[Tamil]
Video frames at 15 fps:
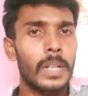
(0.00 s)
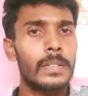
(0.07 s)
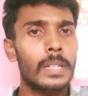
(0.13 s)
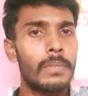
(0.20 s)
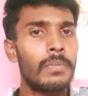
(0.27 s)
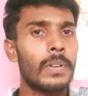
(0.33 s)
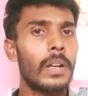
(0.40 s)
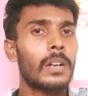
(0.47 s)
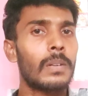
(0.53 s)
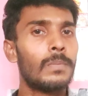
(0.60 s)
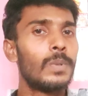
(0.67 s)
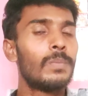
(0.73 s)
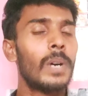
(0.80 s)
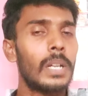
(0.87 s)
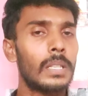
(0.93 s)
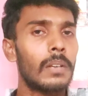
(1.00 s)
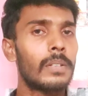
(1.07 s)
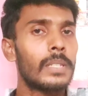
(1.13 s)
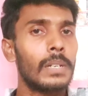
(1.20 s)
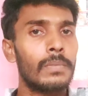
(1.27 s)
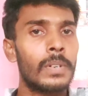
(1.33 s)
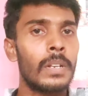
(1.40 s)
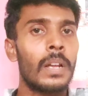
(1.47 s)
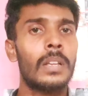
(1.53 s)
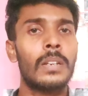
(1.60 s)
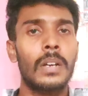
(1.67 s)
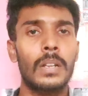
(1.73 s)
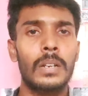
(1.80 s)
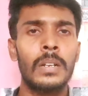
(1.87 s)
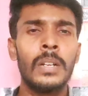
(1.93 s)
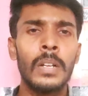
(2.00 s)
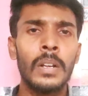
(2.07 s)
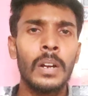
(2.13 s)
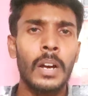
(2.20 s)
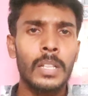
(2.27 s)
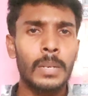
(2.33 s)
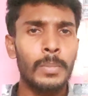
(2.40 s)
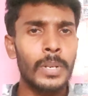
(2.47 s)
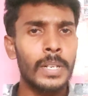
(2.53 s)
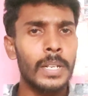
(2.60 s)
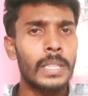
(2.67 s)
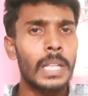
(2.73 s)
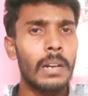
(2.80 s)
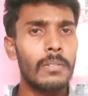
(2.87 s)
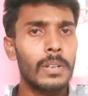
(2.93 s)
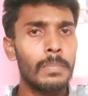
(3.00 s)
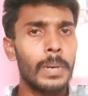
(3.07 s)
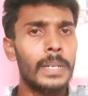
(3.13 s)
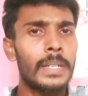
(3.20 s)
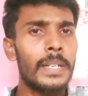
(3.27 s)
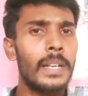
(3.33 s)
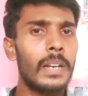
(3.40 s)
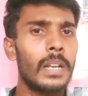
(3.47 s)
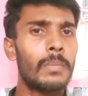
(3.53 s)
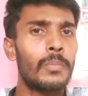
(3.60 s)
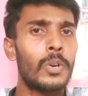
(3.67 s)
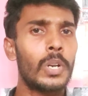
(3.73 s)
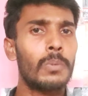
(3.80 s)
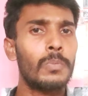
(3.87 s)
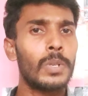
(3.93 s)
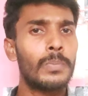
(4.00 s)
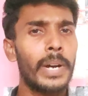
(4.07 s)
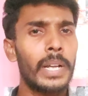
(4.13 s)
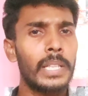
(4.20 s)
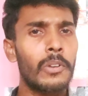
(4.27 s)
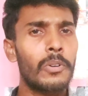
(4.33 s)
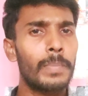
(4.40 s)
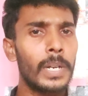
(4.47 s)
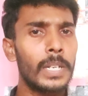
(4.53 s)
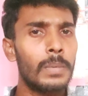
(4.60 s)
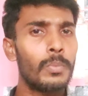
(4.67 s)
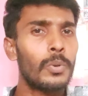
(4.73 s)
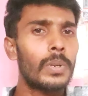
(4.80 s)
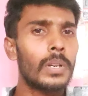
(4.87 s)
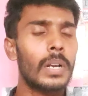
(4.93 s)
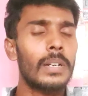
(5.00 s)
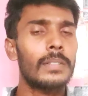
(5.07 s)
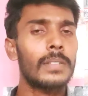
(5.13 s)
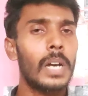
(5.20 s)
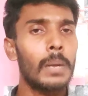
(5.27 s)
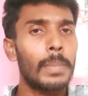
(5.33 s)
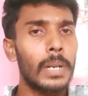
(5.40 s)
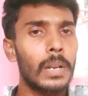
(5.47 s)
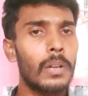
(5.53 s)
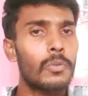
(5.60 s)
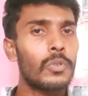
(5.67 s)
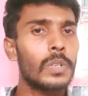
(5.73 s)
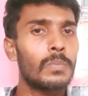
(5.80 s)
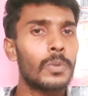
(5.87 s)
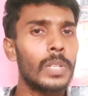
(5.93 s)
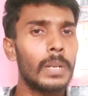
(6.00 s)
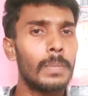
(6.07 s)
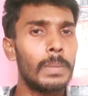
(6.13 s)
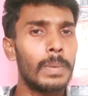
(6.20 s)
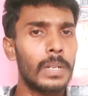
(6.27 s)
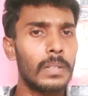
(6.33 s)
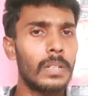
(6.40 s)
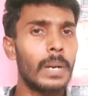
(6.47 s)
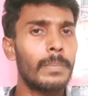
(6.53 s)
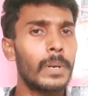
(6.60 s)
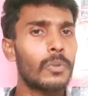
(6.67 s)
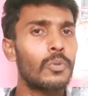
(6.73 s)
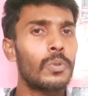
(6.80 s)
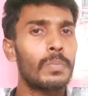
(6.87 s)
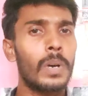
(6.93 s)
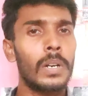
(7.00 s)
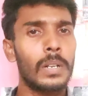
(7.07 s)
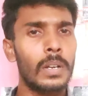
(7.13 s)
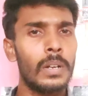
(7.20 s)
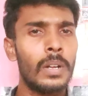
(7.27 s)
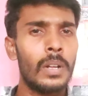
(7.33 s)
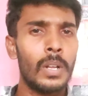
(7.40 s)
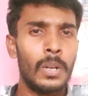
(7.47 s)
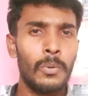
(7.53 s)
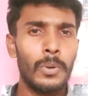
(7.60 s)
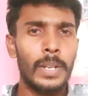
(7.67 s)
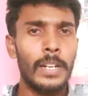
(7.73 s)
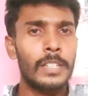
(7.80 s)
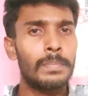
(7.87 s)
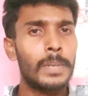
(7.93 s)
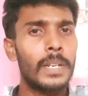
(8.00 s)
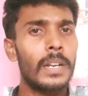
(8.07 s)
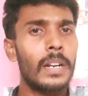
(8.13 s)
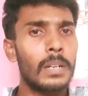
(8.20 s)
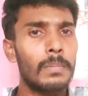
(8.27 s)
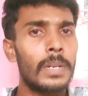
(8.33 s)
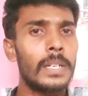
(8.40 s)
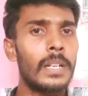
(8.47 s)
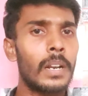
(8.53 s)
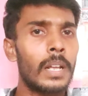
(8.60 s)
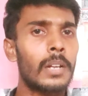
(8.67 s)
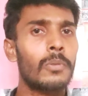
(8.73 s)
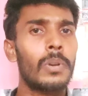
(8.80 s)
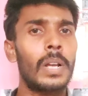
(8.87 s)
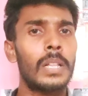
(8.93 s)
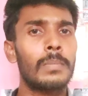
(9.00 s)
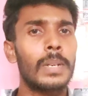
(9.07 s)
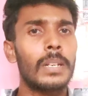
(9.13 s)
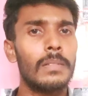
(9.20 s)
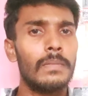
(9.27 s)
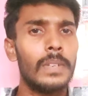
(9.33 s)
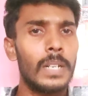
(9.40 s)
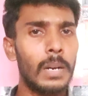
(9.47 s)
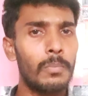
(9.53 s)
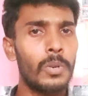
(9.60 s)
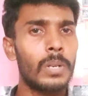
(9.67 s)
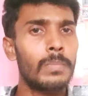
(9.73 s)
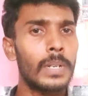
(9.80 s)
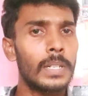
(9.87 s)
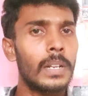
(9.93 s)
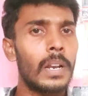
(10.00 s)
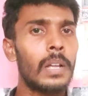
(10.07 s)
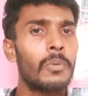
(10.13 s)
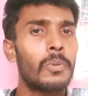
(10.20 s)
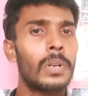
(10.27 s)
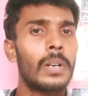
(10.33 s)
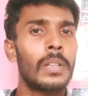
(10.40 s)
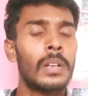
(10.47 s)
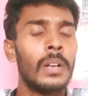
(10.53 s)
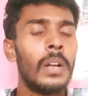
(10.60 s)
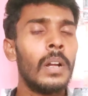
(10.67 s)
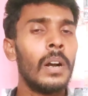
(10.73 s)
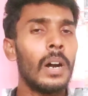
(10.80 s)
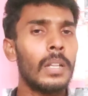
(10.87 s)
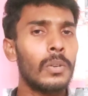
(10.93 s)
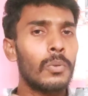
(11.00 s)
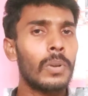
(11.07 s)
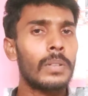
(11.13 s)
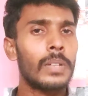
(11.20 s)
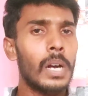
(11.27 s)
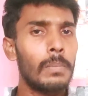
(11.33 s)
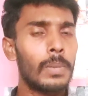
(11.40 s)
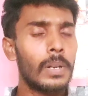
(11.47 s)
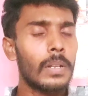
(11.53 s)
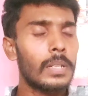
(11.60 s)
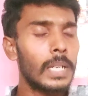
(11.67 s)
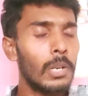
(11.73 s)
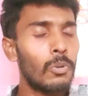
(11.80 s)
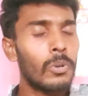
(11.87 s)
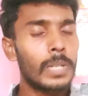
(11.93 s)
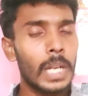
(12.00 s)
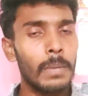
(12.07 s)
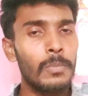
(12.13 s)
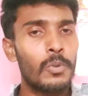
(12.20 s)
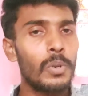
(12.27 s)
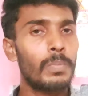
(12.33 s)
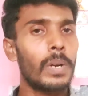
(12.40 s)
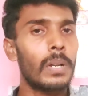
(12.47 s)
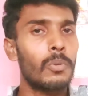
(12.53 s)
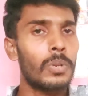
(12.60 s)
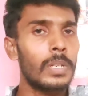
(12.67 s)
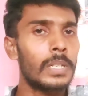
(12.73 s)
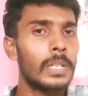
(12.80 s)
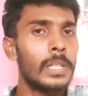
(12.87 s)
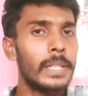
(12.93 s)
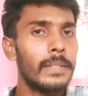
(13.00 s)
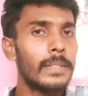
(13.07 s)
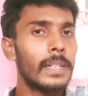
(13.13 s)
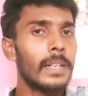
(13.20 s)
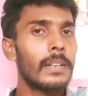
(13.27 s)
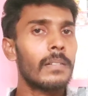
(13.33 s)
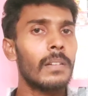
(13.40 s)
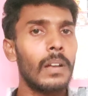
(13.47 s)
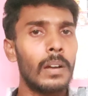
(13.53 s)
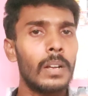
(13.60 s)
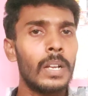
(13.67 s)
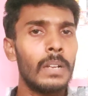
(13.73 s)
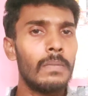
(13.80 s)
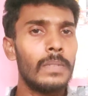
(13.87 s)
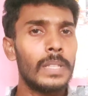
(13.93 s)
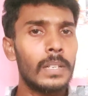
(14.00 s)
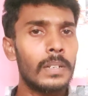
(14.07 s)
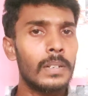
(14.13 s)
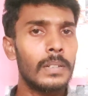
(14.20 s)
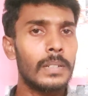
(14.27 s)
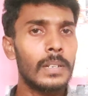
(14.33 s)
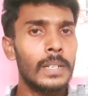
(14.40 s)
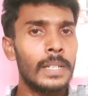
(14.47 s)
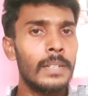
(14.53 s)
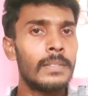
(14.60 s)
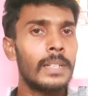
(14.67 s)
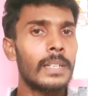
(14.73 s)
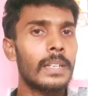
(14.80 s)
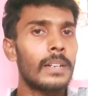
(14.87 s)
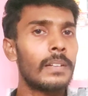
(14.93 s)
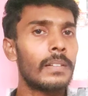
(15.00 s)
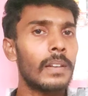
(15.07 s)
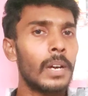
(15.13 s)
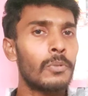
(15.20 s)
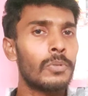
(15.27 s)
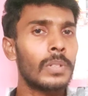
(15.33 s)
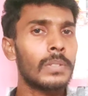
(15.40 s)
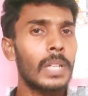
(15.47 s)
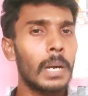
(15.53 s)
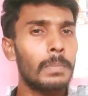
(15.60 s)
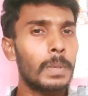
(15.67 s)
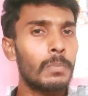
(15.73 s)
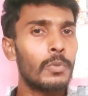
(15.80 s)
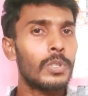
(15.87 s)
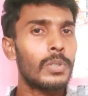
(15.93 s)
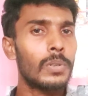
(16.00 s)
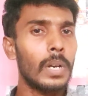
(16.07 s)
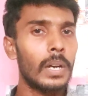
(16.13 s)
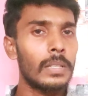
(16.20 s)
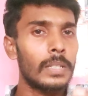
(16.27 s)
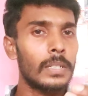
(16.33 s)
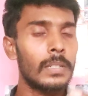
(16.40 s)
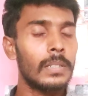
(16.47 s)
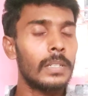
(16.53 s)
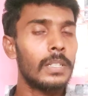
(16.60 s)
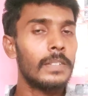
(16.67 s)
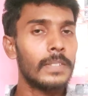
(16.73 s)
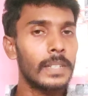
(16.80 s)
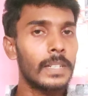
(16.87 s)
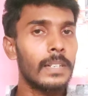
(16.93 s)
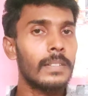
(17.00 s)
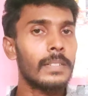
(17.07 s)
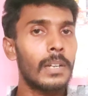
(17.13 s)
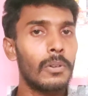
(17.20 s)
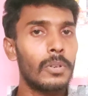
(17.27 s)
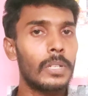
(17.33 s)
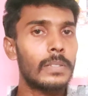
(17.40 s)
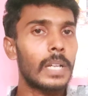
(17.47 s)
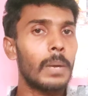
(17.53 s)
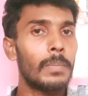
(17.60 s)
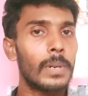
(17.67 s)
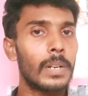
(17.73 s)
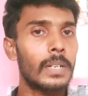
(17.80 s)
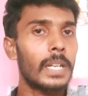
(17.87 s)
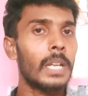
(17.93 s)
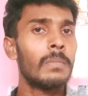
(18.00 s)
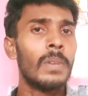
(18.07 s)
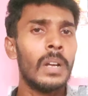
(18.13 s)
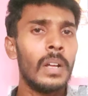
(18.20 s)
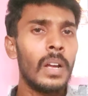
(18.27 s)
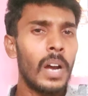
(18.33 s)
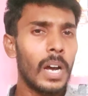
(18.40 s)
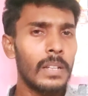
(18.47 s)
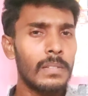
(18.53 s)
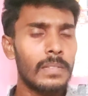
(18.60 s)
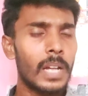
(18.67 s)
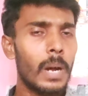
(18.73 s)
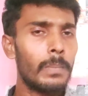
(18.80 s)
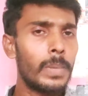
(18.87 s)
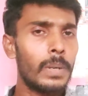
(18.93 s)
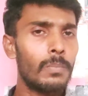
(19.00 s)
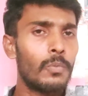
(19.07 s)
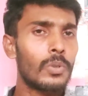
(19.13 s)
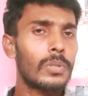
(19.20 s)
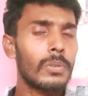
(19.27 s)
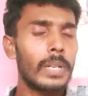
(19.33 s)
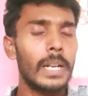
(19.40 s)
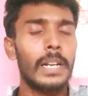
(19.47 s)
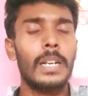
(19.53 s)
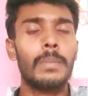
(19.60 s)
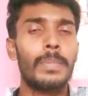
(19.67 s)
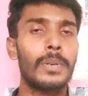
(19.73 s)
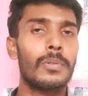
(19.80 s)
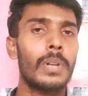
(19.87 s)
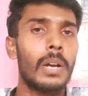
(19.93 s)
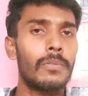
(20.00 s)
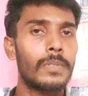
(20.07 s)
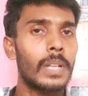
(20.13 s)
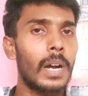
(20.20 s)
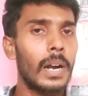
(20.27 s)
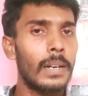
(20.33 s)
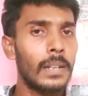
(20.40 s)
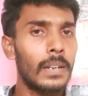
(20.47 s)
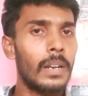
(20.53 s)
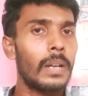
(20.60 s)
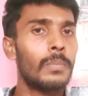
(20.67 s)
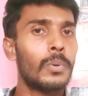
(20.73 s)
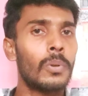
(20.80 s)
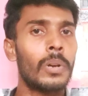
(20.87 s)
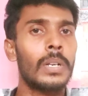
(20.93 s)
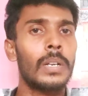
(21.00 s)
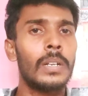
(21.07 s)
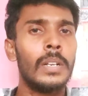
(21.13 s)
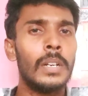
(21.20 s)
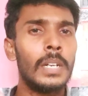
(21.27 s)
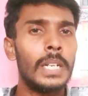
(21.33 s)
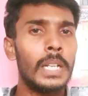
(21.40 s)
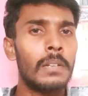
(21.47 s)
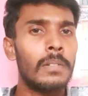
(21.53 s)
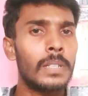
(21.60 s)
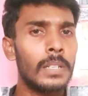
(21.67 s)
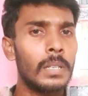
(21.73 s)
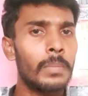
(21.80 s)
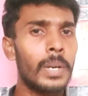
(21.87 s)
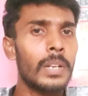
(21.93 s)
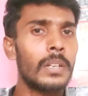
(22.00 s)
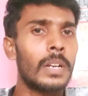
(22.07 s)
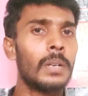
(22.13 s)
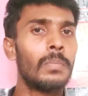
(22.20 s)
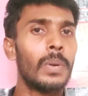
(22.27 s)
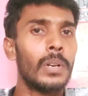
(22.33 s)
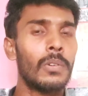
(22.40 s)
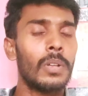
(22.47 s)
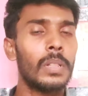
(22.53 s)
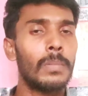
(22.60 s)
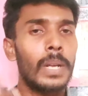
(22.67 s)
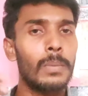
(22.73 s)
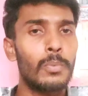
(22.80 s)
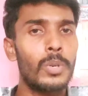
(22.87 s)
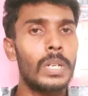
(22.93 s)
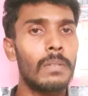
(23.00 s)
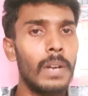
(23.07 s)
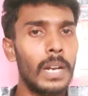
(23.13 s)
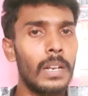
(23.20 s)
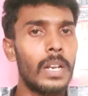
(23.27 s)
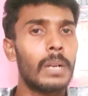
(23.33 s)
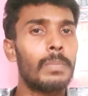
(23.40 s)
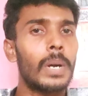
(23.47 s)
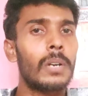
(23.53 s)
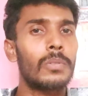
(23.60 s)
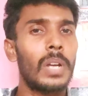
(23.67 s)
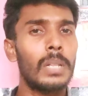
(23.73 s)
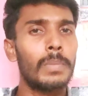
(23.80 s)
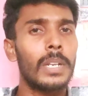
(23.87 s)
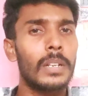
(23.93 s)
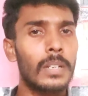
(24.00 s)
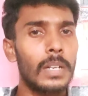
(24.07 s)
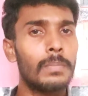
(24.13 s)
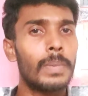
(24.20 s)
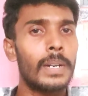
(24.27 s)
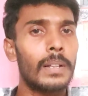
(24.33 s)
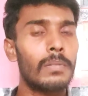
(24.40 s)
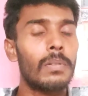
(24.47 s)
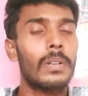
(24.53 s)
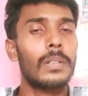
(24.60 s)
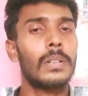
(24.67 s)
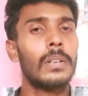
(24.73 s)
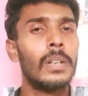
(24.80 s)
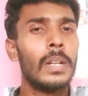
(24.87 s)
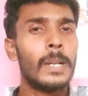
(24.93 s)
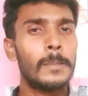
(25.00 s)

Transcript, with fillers: சஃபர் ஆக முடியுமோ அந்தளவுக்கு சஃபர் ஆகிருக்காரு அதுக்கப்புறம் எந்த அளவுக்கு பட்னி எல்லாம் போட முடியுமோ அந்தளவுக்கு பட்னி போட்டிருக்காங்க சாப்பாடெல்லாம் கொடுக்கும்போது எப்படிப்பட்ட சாப்பாடு கொடுப்பாங்கன்னா ஒரு எக்ஸ்பைரி பிரெட் எல்லாம் இருக்குல்ல அந்த மாதிரி வீணாக போன பிரெட் எல்லாம் கொடுக்குறது அது கூட சாப்பிட்றதுக்கு எவ்வளோ டைம் கொடுப்பாங்கன்னா ஒரு தேர்ட்டி செகண்ட்ஸ்லாம் வித்தின் தேர்ட்டி செகண்ட்ஸில் அவங்க வந்து சாப்பிட்டு முடிச்சிடணும் அந்த தேர்ட்டி செகண்ட்ஸாக அவங்க சாப்பிட்ற டைம் அதை சாப்பிட்டு முடிச்சோன்னே என்ன பண்ணணும்னா அவங்க வந்து ஆர்டர்லாம் போடுவாங்க நீங்கள் வந்து இந்த மாதிரி ரன் பண்ணணும் இந்த மாதிரி போயிட்டு வேலையெல்லாம் பார்க்கணும் அந்த மாதிரி ரன் பண்ண சொல்கிறது